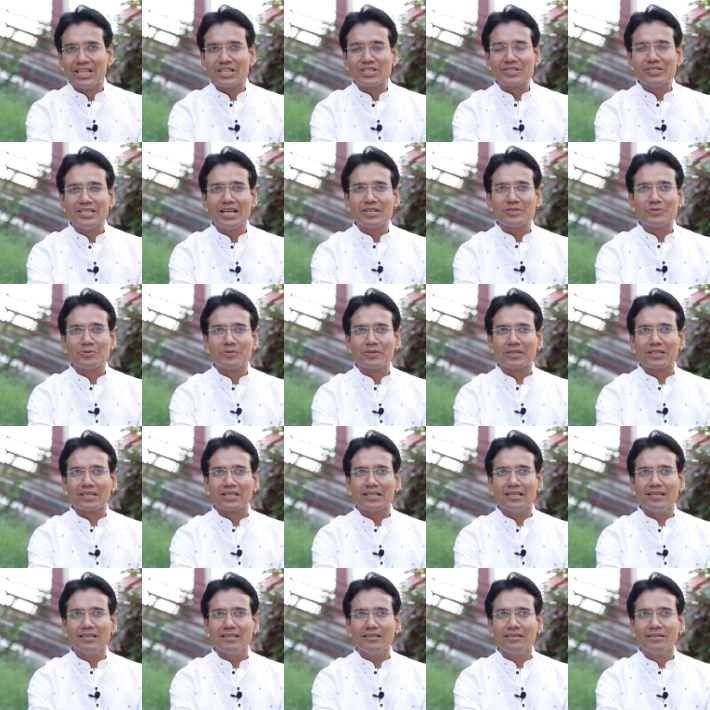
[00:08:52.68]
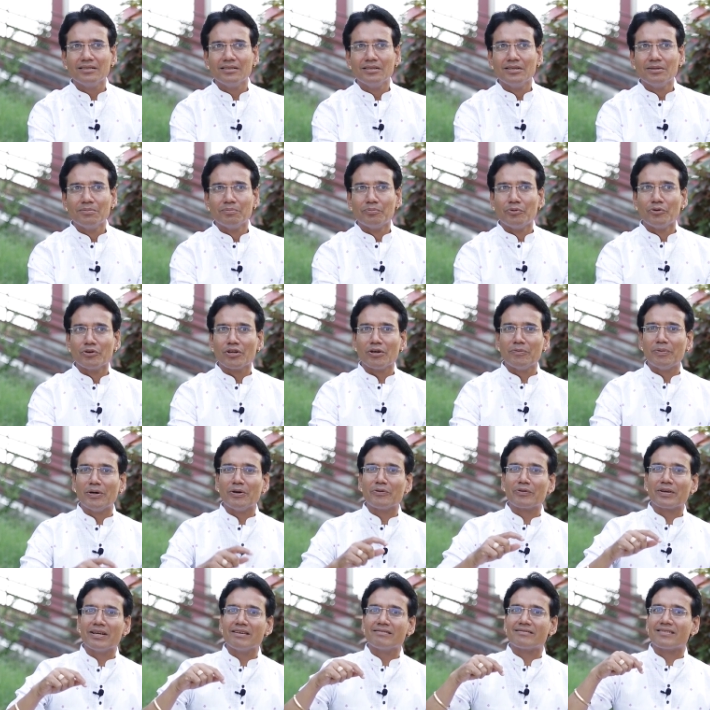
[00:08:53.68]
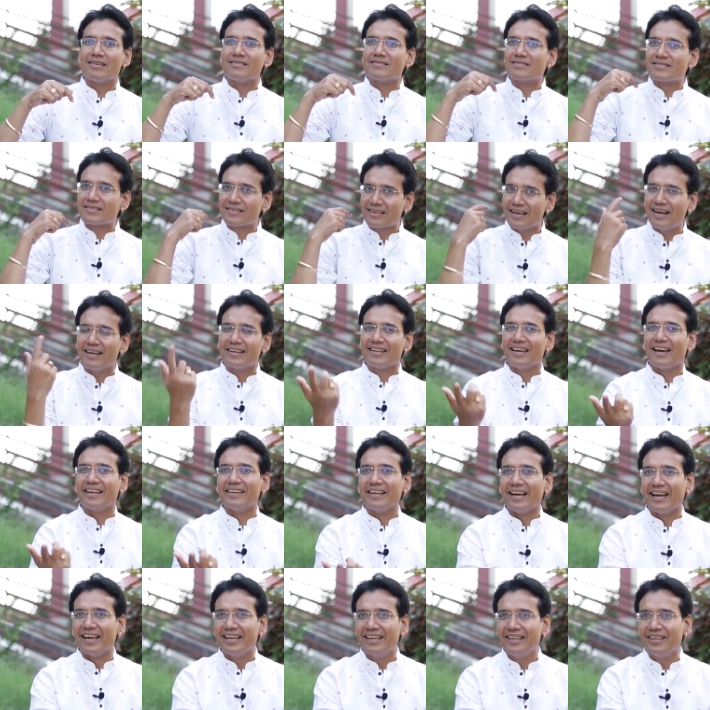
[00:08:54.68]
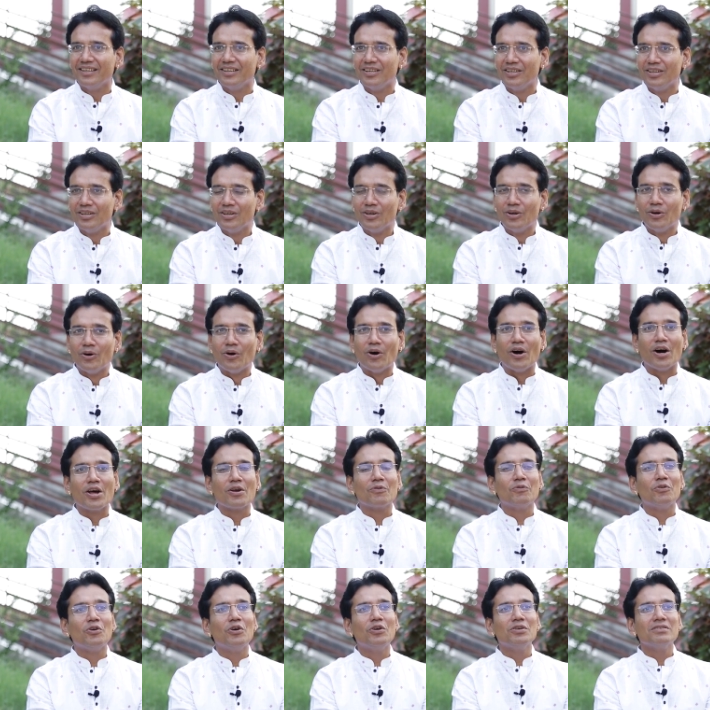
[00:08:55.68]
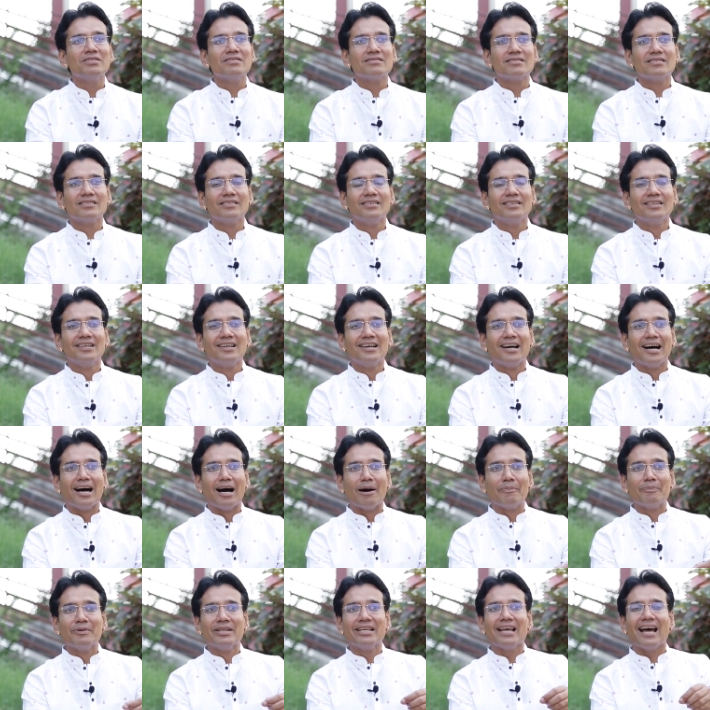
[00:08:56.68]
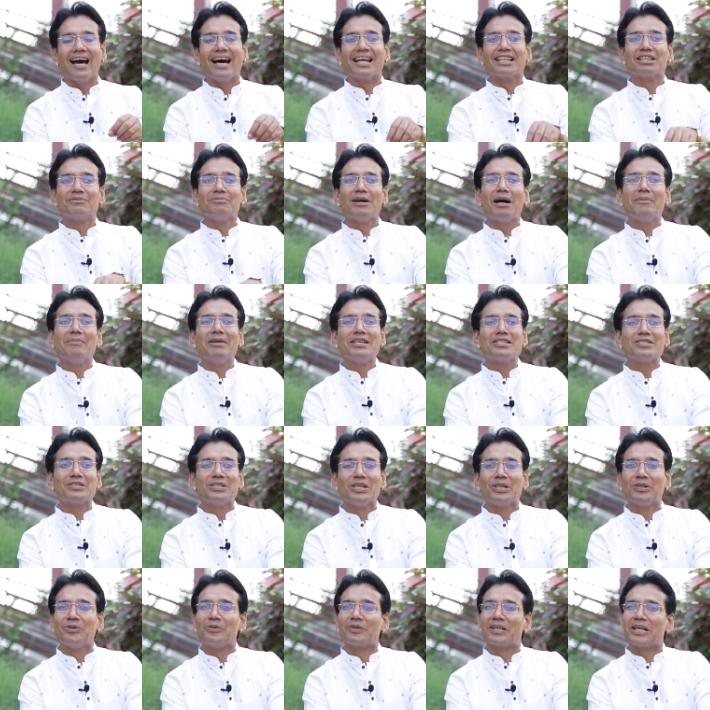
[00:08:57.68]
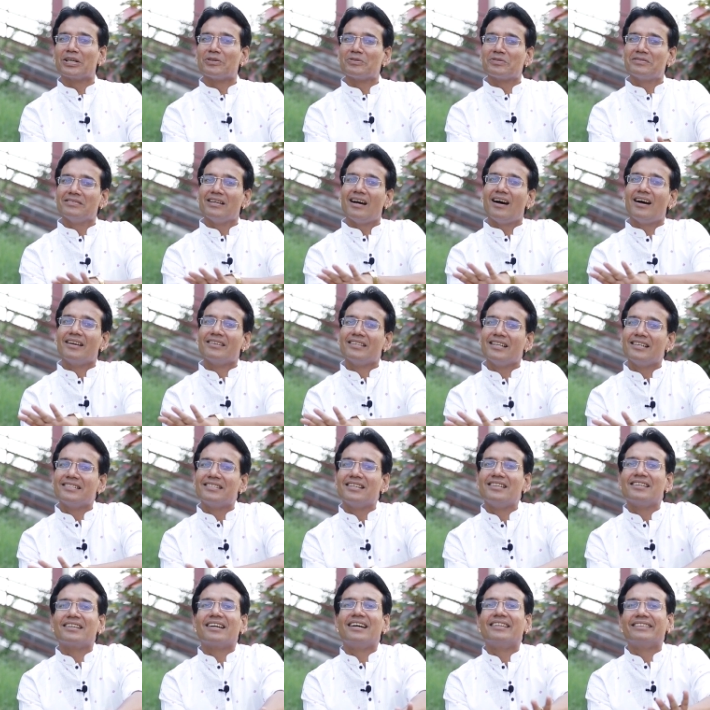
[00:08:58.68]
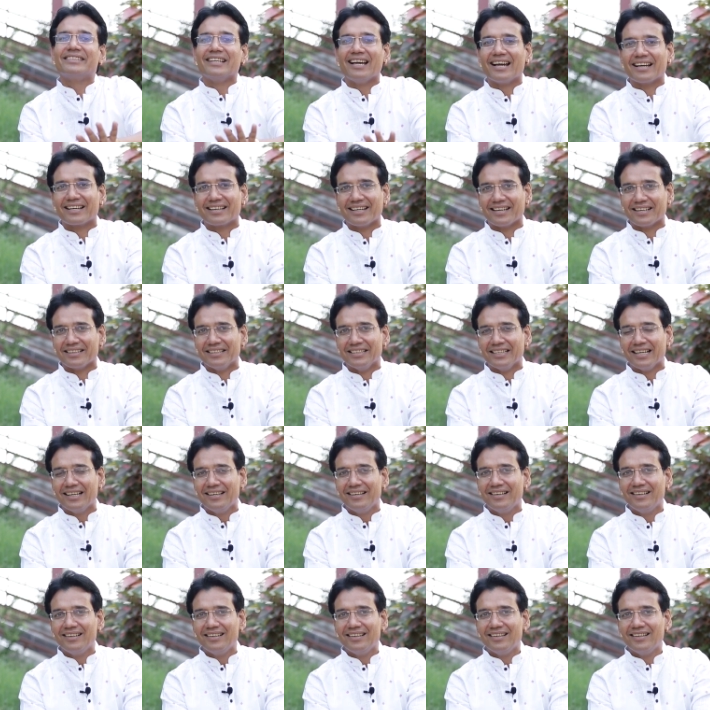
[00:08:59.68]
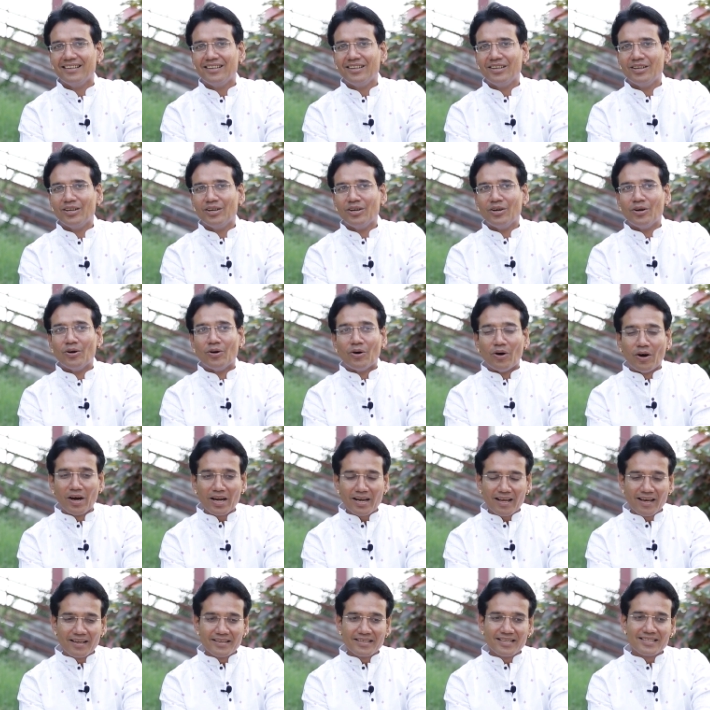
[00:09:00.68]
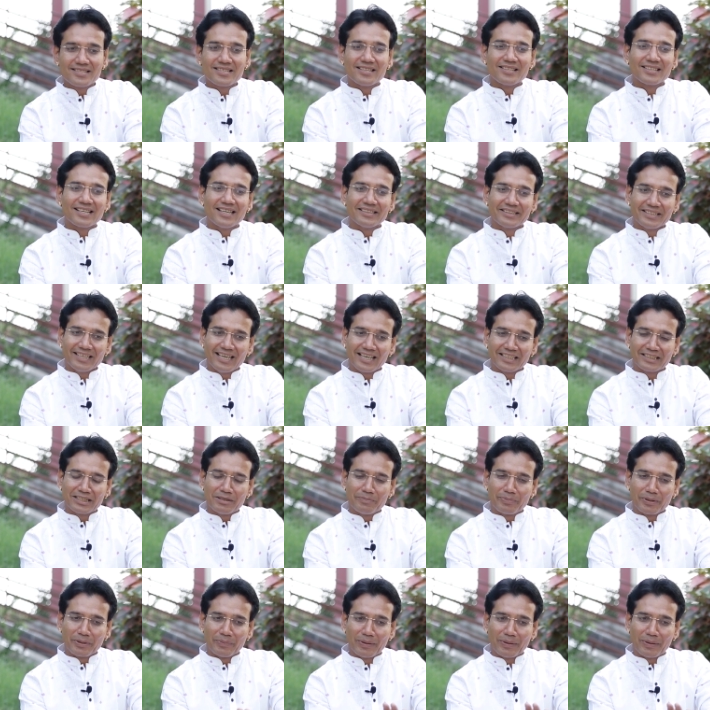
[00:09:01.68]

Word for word: देशना सुनकर पूर्व भाव के संस्कार याद आए और वो अपनी आत्मा में स्थित होकर उसने अन्न जल का त्याग कर दिया और अन्य जल का त्याग के